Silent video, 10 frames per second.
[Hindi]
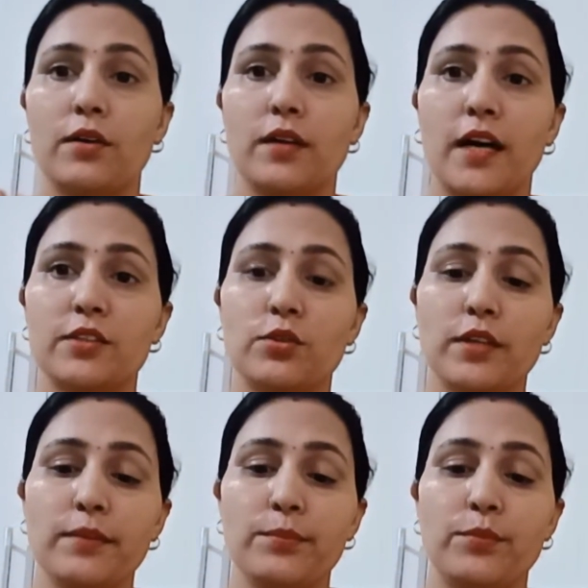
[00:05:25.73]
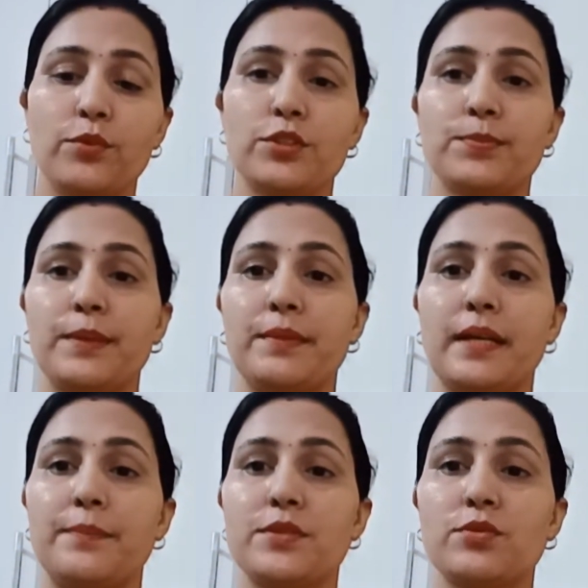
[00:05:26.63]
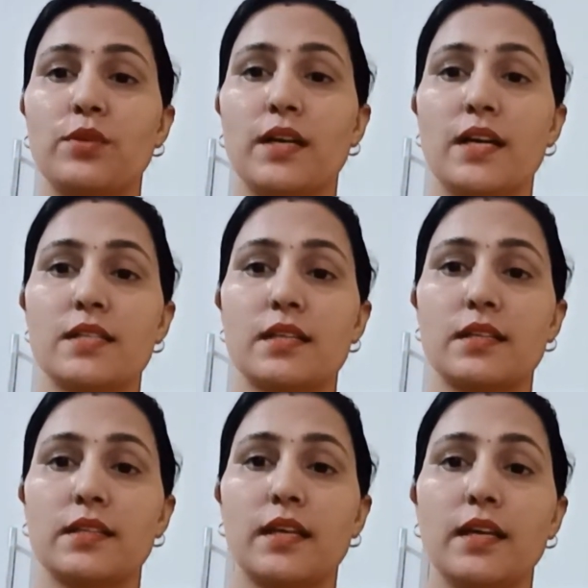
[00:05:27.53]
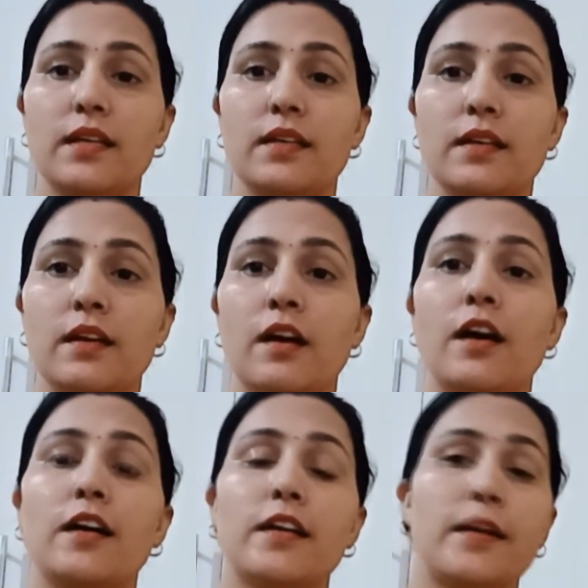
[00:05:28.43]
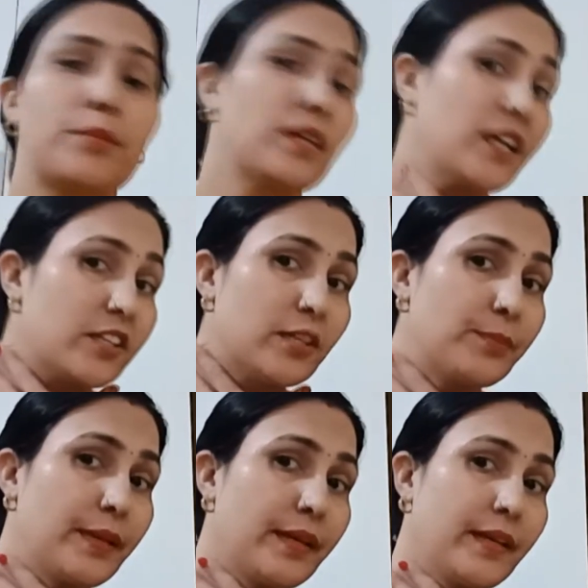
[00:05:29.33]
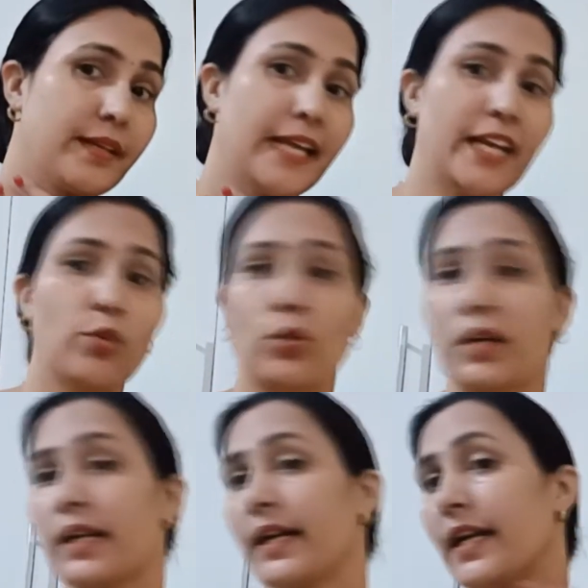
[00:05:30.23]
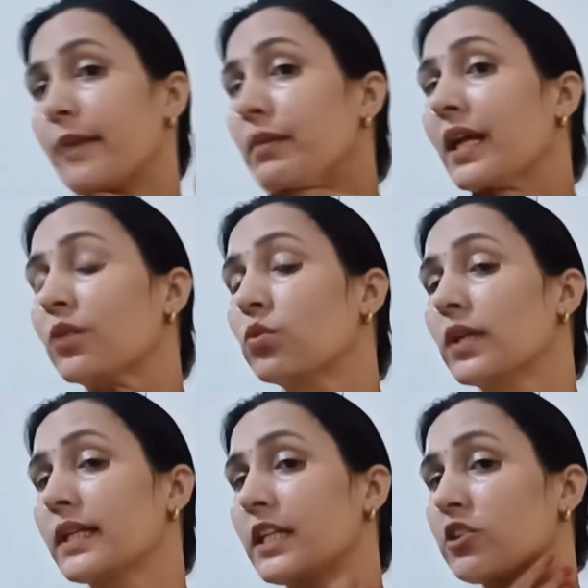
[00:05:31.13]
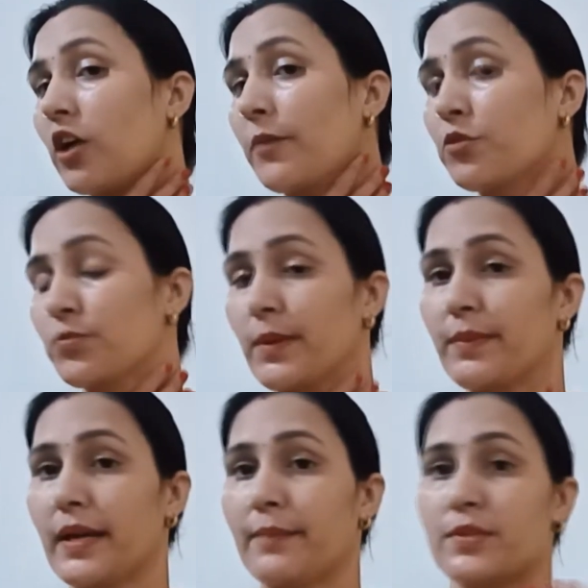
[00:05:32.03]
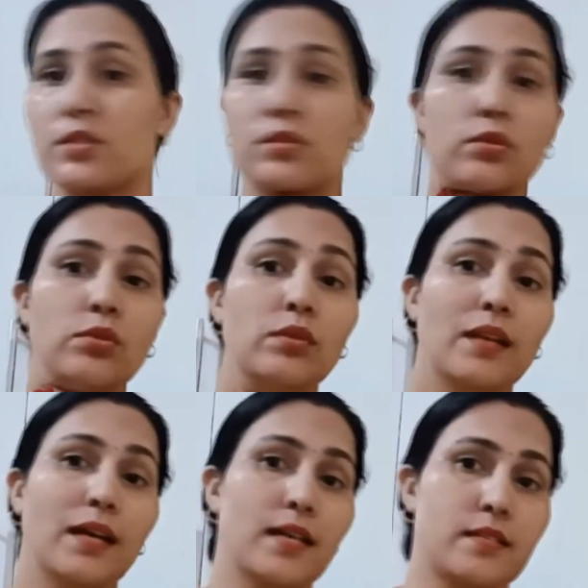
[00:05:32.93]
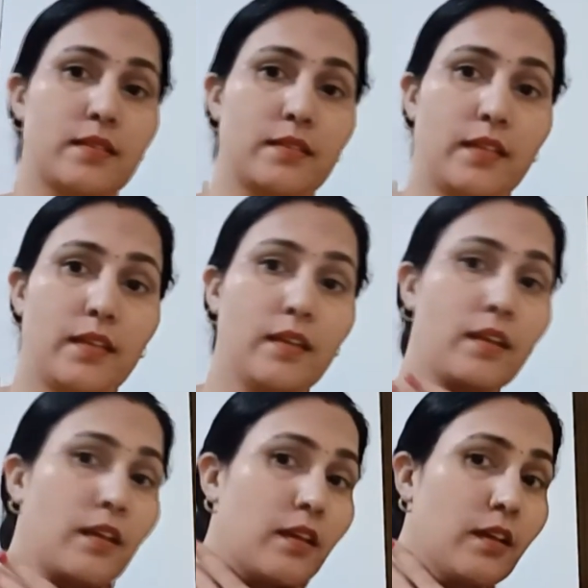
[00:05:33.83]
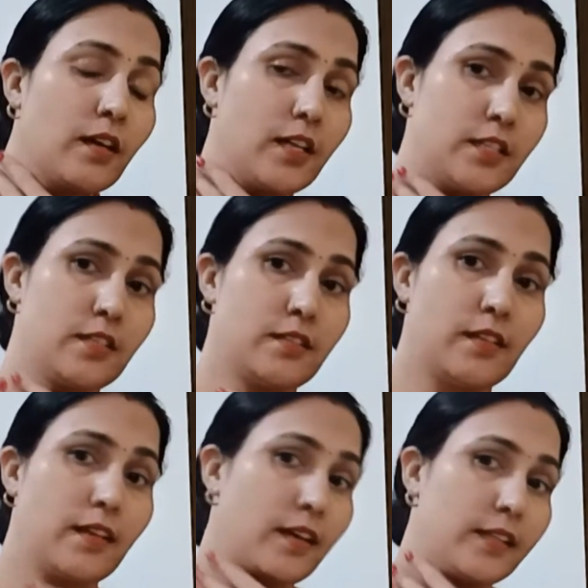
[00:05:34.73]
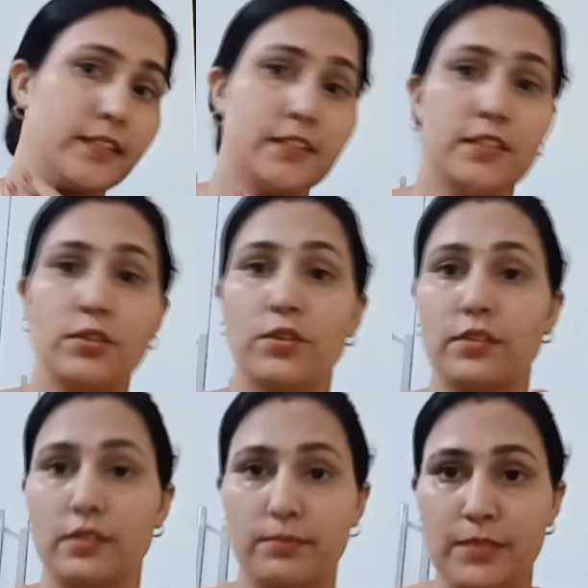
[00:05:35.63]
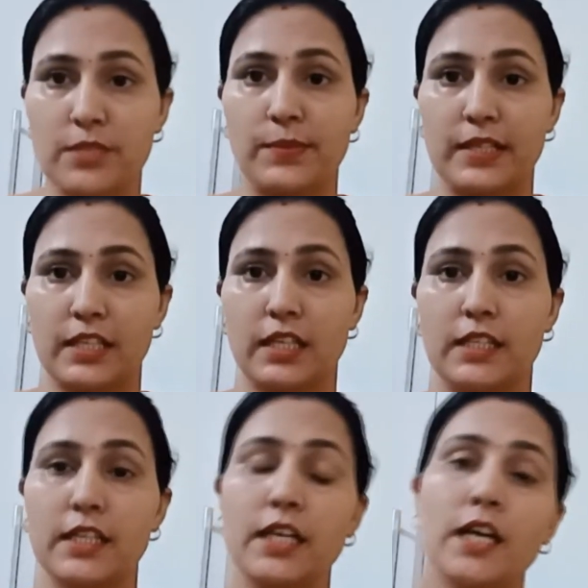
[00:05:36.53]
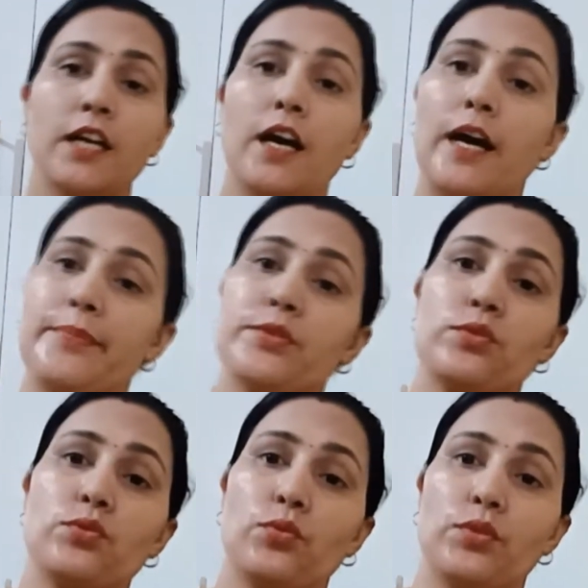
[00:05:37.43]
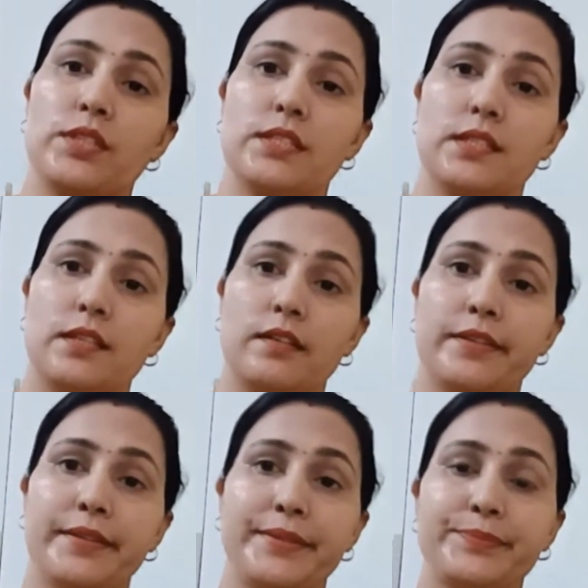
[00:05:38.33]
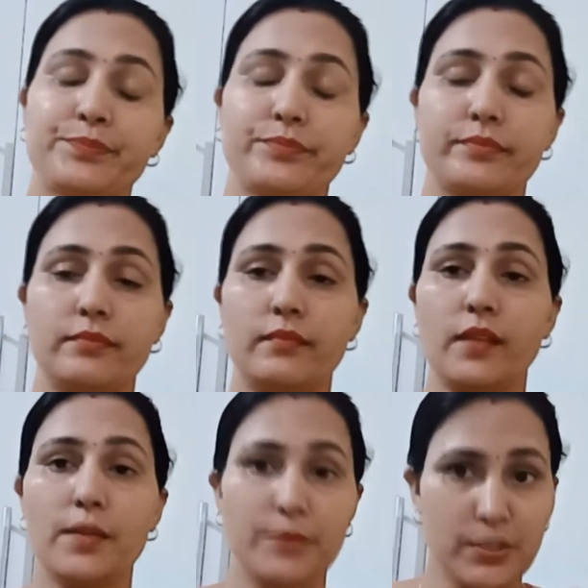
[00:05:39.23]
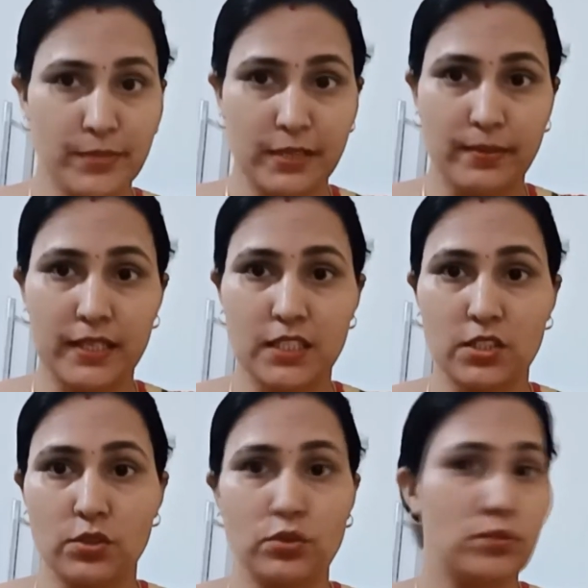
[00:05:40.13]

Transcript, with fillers: हाथों के पोस पे भी आप इसको लगा सकते हैं अगर आपका गर्दन पे टैन हो रखा है ब्लैक हो रखे है तो आप उस पर भी आप इसको लगा सकते हैं अच्छे से लगा लीजिए और 20 मिनट के लिए आप इसको छोड़ दीजिएगा 20 मिनट बाद इसको